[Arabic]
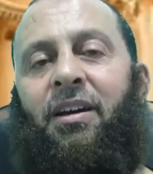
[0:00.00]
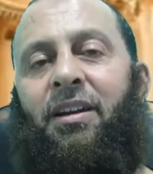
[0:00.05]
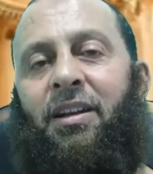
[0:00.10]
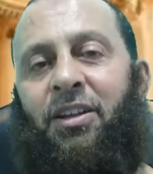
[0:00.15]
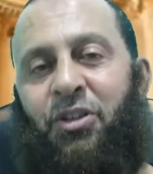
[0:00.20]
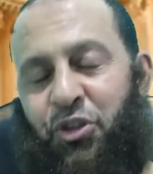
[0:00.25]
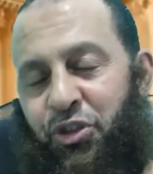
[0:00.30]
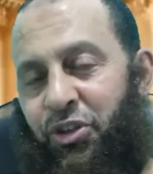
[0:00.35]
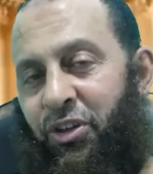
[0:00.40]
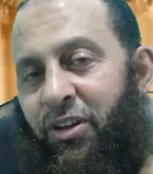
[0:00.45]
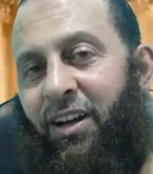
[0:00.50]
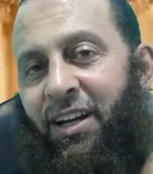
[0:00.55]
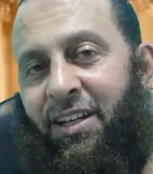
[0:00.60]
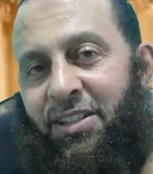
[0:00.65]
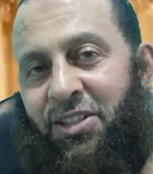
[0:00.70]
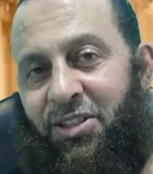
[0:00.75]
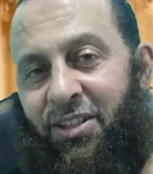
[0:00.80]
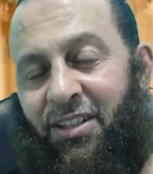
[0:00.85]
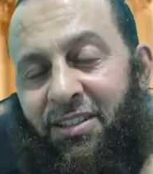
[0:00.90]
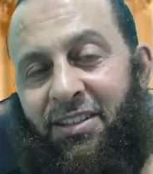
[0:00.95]
لانشراح
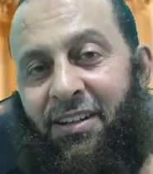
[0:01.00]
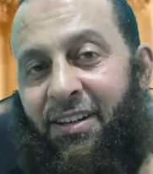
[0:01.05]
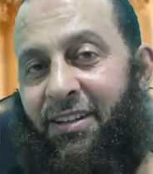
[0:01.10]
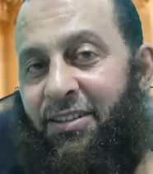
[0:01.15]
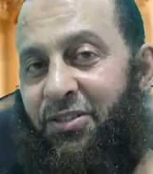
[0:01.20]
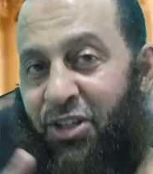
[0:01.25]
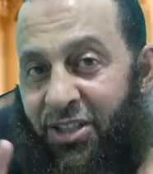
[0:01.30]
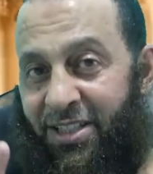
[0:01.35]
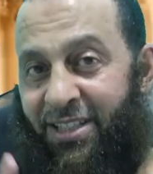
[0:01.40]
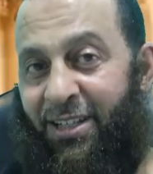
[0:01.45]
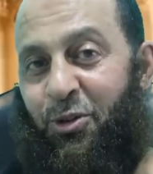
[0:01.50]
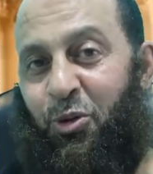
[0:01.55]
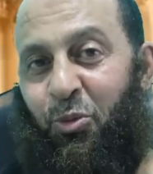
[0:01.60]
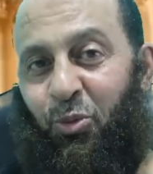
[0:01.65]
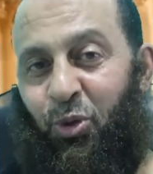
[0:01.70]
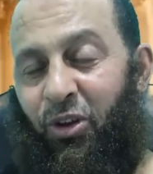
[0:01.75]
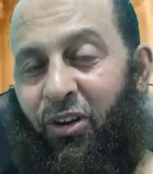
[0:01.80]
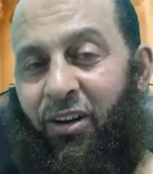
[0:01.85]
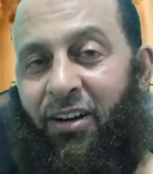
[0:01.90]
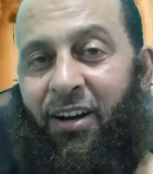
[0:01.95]
الصدر جزاكم
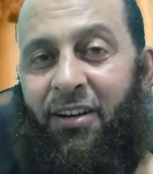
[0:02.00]
الله